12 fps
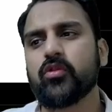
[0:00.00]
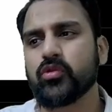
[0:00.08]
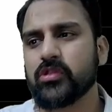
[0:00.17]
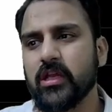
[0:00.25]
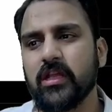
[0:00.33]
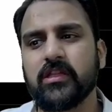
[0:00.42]

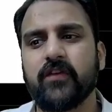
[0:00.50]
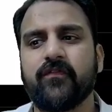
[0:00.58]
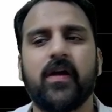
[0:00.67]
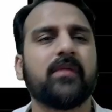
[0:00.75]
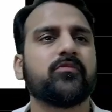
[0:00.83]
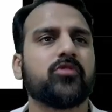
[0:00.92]
उसके लिए द
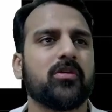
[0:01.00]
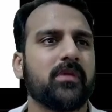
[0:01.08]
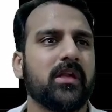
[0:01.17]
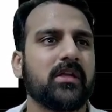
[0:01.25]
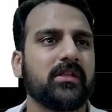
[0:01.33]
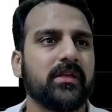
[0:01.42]
फार्म जो हम
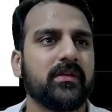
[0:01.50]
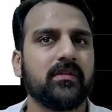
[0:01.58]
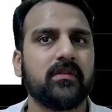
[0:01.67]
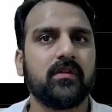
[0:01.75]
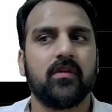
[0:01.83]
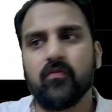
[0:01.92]
बनाते हैं
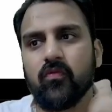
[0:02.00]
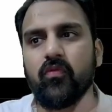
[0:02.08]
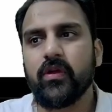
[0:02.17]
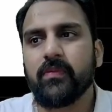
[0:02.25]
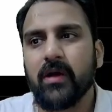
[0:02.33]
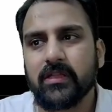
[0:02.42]

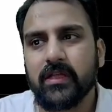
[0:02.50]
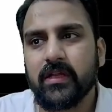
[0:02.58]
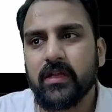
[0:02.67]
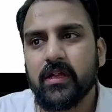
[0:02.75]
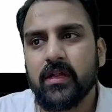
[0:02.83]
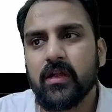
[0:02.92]
वही बात है
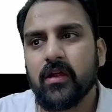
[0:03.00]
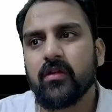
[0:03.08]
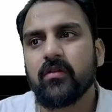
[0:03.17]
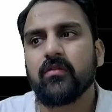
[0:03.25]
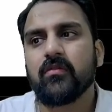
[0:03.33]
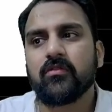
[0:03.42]

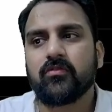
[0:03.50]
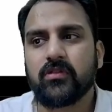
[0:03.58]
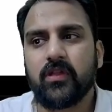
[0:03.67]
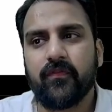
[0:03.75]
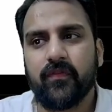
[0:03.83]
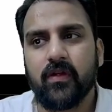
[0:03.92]

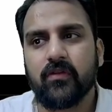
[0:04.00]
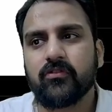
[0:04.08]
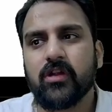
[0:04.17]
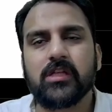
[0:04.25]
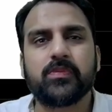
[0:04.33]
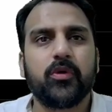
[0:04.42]

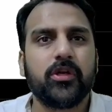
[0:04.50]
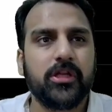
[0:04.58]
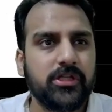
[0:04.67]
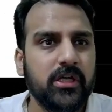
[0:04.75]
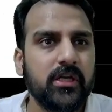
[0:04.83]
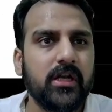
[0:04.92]

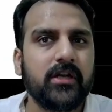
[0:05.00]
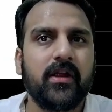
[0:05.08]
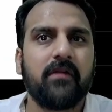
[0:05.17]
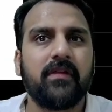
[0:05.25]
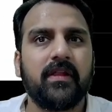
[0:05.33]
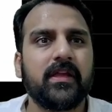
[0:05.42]
ट्रांसपोर्टेशन एंड
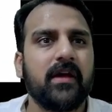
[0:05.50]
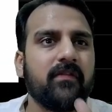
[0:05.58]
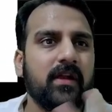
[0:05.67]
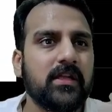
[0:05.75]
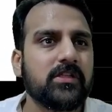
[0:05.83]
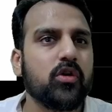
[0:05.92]
ट्रैवलिंग के
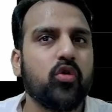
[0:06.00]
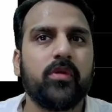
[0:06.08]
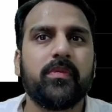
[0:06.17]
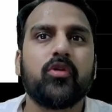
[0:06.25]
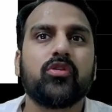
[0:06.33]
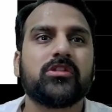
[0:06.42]
हवाले से कोई
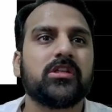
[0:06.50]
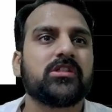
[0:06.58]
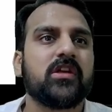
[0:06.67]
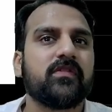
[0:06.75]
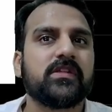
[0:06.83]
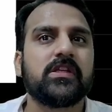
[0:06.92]
भी गुड्स एंड
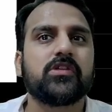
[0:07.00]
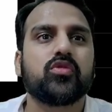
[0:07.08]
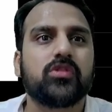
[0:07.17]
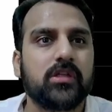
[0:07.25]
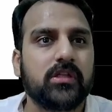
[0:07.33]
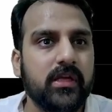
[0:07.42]
सर्विसेज हो
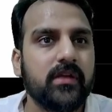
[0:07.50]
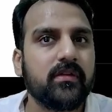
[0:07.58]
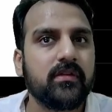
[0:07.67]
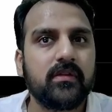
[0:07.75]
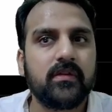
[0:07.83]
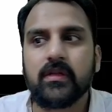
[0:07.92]
सकते हैं
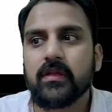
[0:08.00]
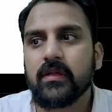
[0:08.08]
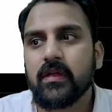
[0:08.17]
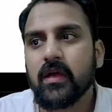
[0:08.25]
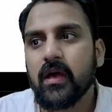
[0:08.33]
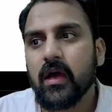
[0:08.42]

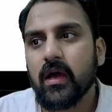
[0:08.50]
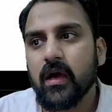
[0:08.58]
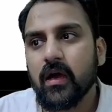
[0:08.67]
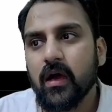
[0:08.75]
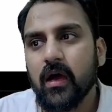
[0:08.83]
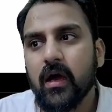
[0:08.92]

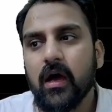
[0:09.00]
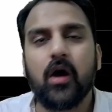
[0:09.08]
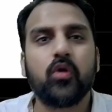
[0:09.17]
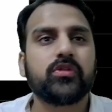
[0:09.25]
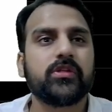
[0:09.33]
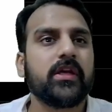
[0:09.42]

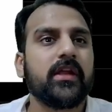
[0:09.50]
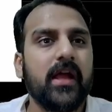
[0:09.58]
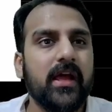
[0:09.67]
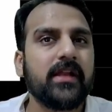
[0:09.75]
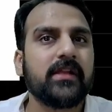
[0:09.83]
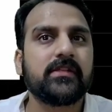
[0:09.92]
हाउसिंग
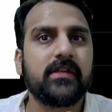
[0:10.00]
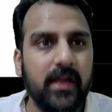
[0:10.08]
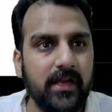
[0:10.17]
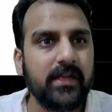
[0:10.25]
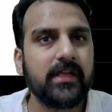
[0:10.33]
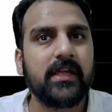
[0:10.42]
रहन
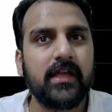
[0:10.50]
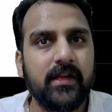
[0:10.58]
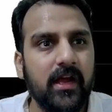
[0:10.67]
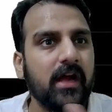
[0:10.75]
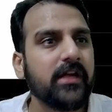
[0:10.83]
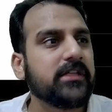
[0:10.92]
रहने के
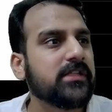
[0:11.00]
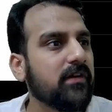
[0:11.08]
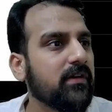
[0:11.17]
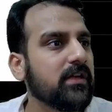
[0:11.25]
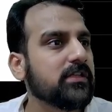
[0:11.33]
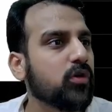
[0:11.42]
रिहाइश के
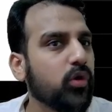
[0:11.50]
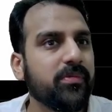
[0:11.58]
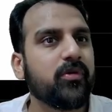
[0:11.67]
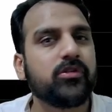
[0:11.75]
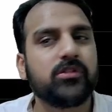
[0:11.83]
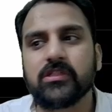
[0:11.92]
हवाले से कोई भी
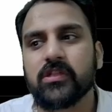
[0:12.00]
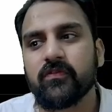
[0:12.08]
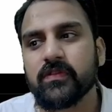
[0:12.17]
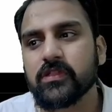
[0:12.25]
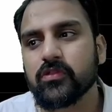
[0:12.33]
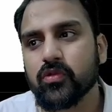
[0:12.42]
गुड्स एंड
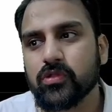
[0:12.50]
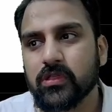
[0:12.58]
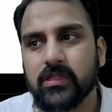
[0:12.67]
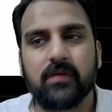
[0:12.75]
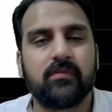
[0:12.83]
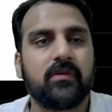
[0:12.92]
सर्विसेज हो
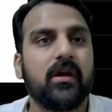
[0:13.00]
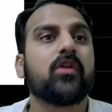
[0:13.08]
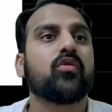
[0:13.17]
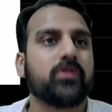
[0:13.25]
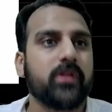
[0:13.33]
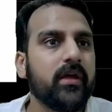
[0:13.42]
सकते हैं घर
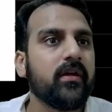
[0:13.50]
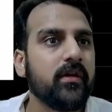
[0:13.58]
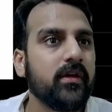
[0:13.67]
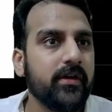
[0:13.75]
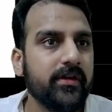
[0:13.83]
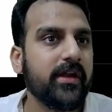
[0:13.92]
होता है
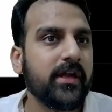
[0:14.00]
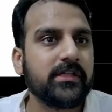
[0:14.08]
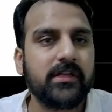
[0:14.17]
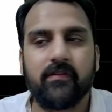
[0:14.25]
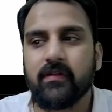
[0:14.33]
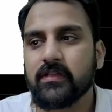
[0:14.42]
रिहाइश
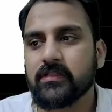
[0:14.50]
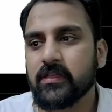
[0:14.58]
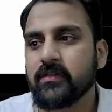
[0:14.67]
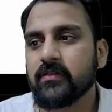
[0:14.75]
के हवाले से